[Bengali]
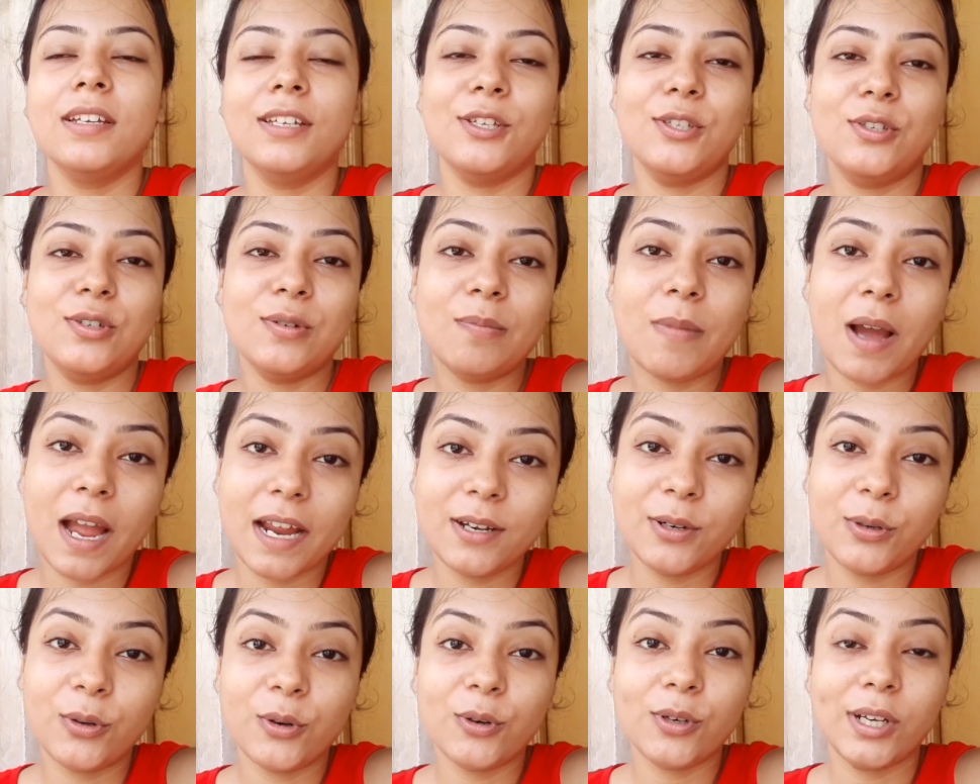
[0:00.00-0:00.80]
কিছু
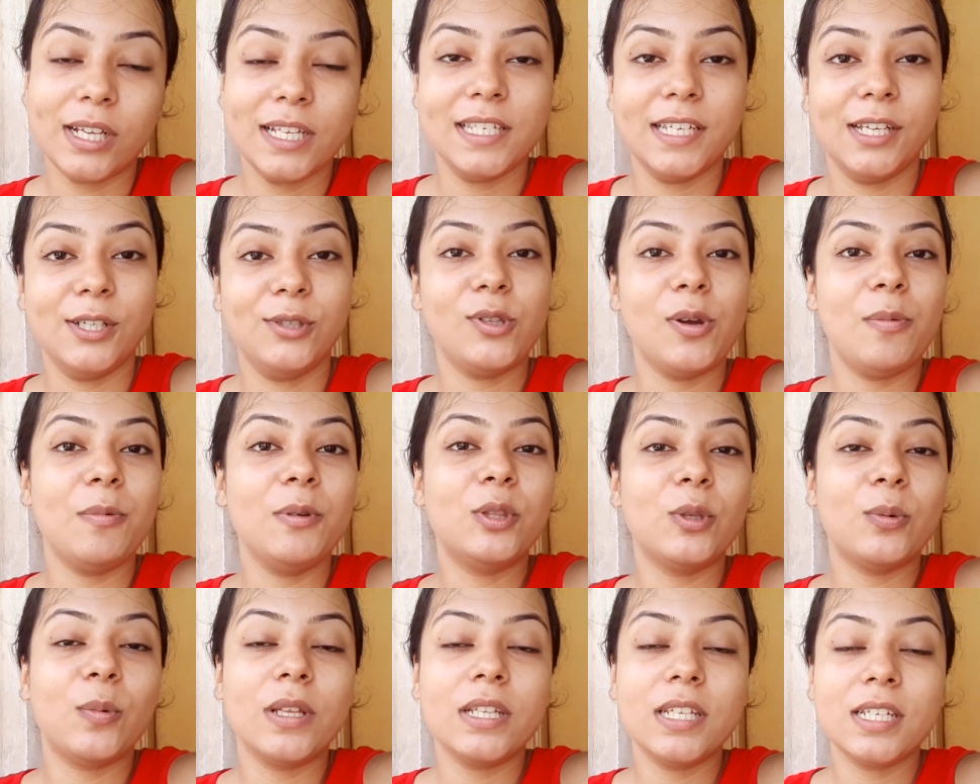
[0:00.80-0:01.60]
মাইন্ড করো না যেহেতু
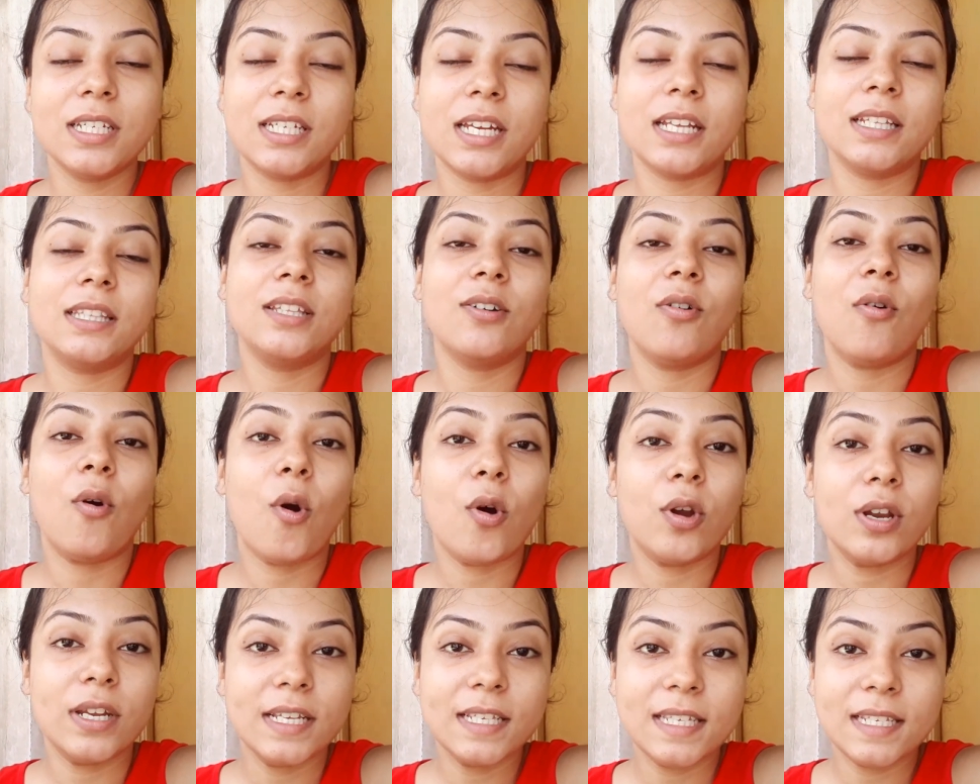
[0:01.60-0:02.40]
আমি তোমাদের সাথে
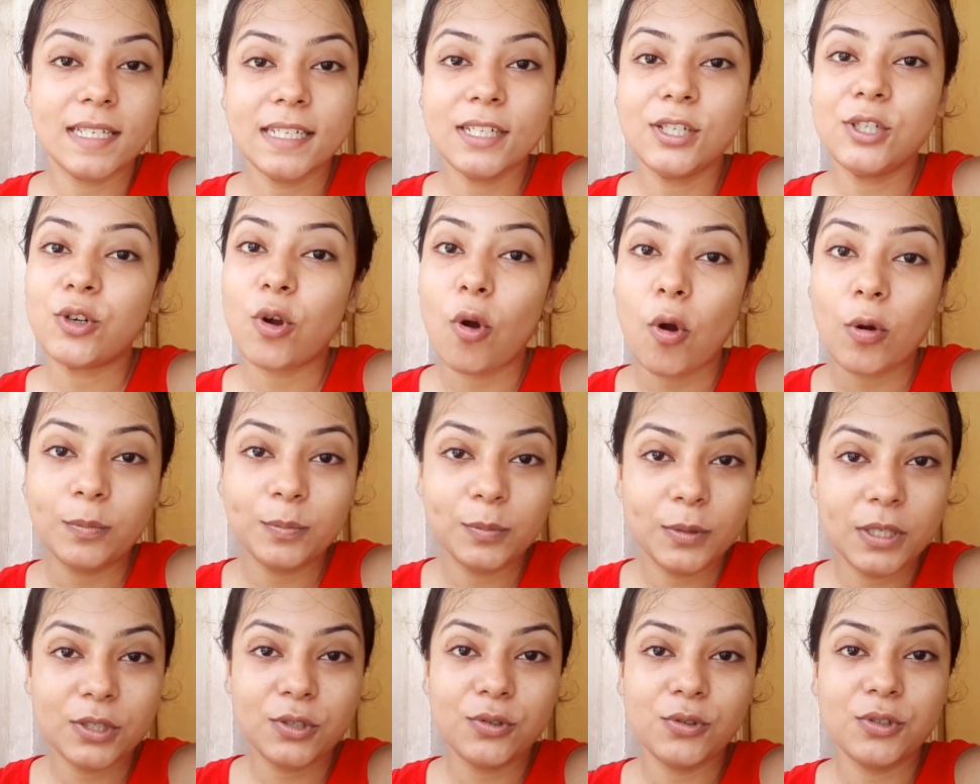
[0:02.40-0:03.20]
অনেস্টলি সব
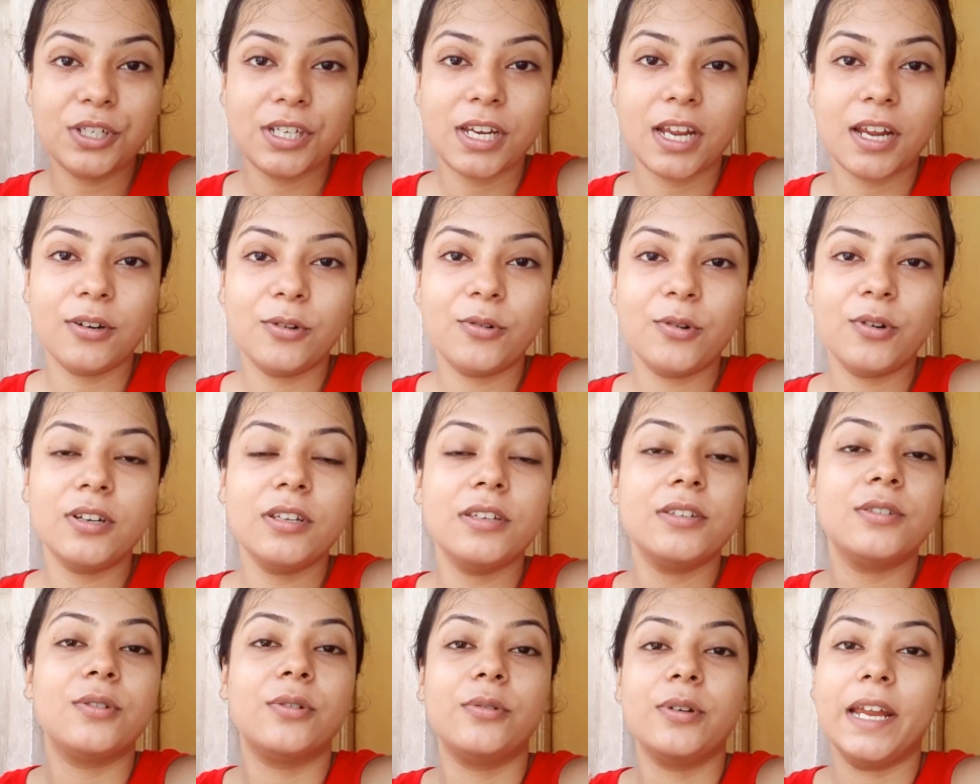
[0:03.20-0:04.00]
কিছু শেয়ার
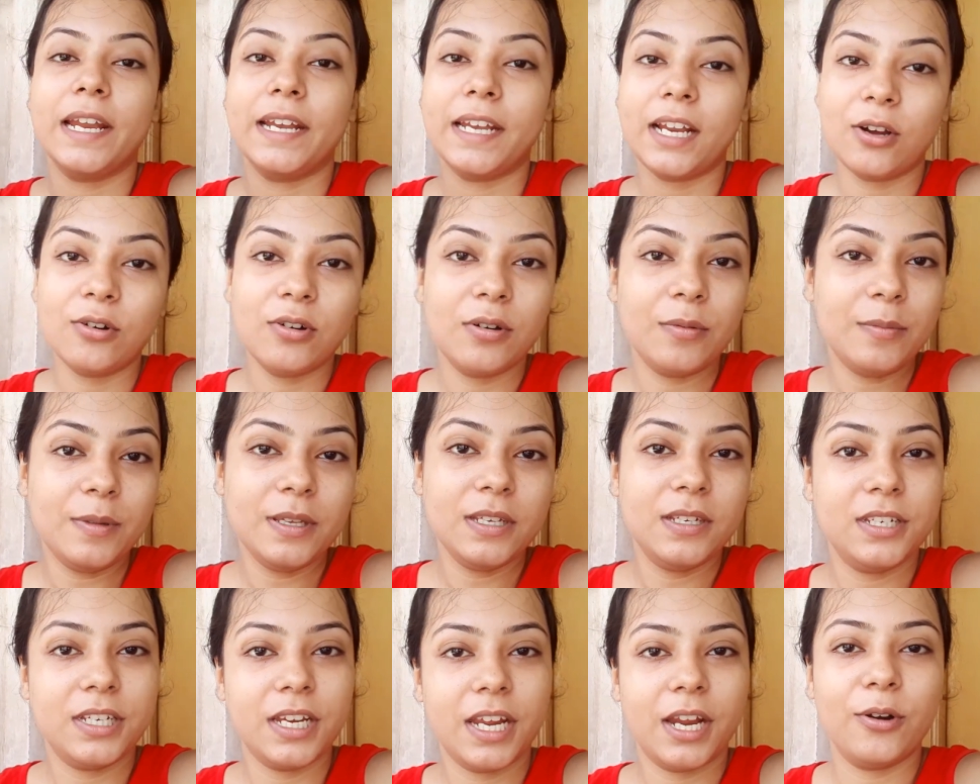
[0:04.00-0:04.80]
করি সো এটাও আমি
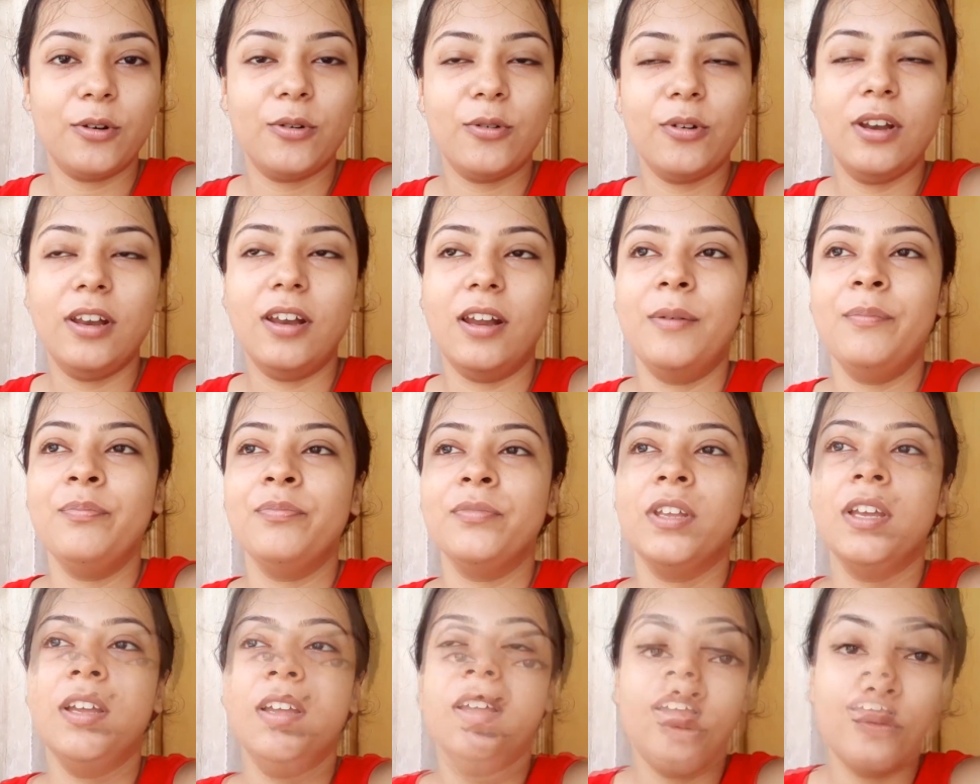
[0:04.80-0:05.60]
শেয়ার করলাম
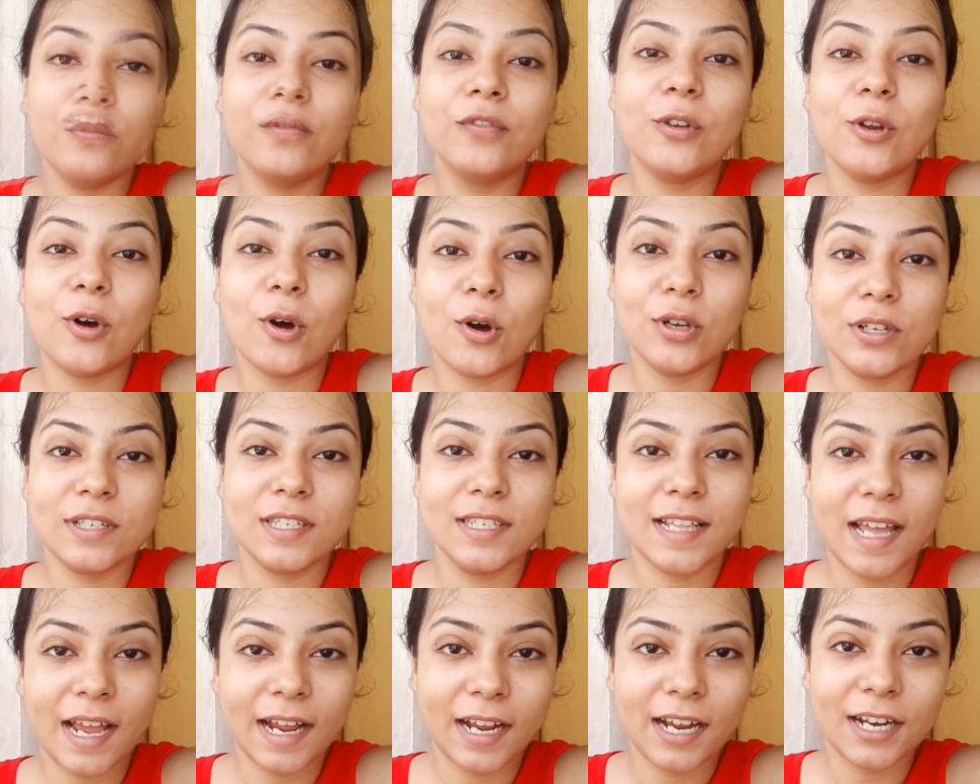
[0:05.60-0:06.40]
এরকম ব্লগস
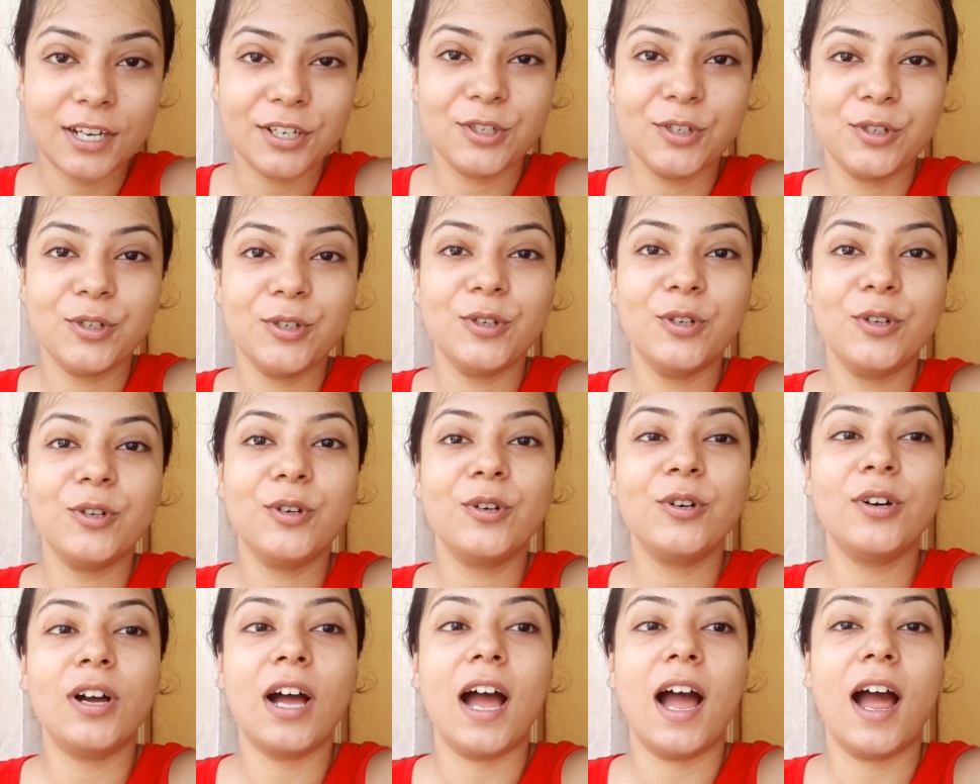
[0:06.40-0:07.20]
দেখার জন্য
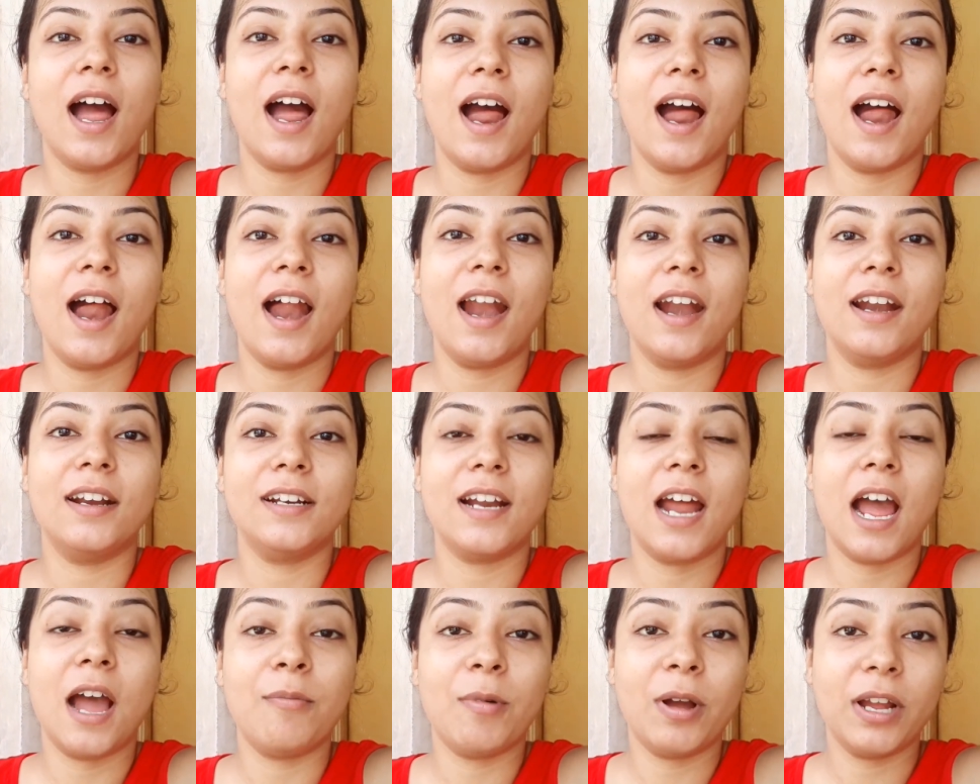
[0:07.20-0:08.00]
আর
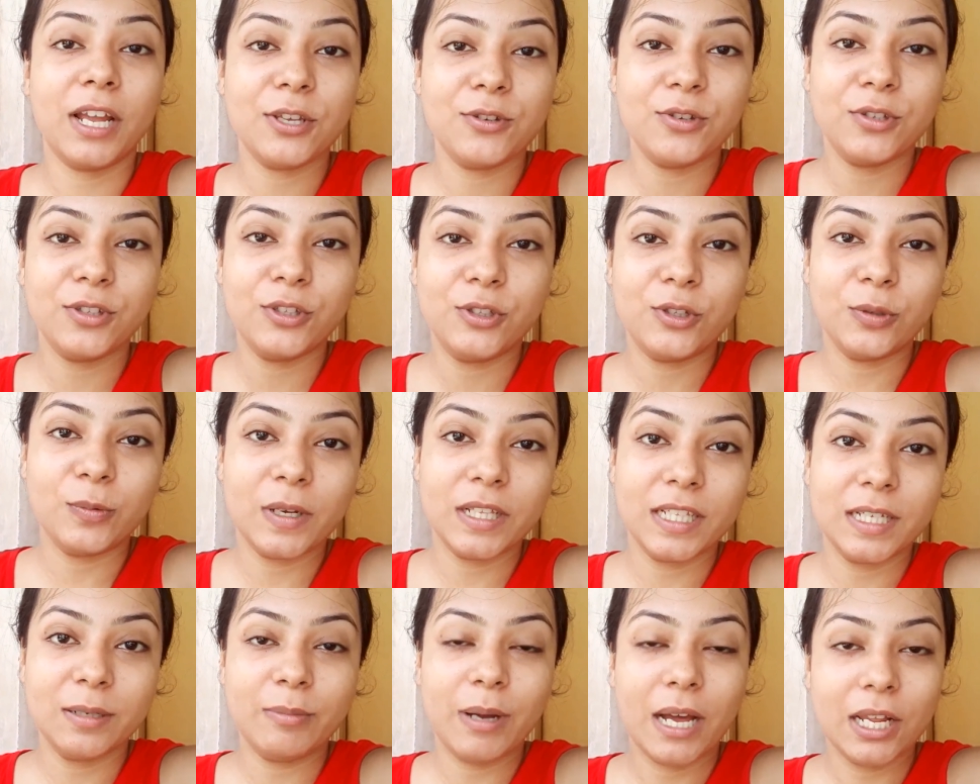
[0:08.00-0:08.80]
আমাকে যদি
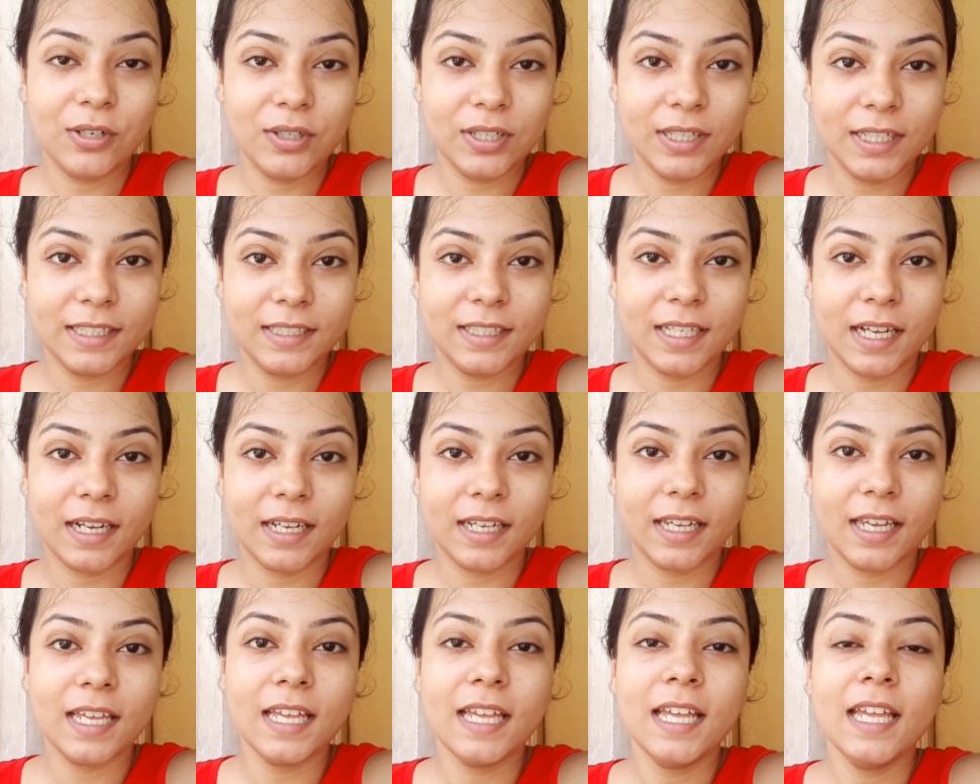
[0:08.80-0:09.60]
তোমাদের ভালো লেগে
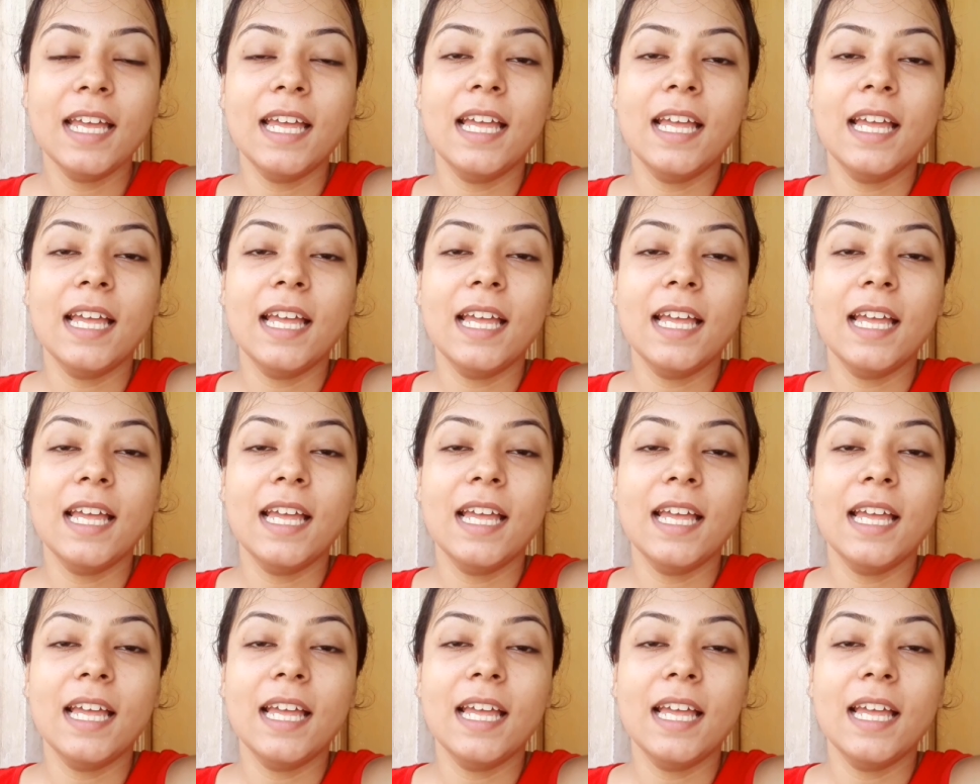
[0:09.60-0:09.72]
থাকে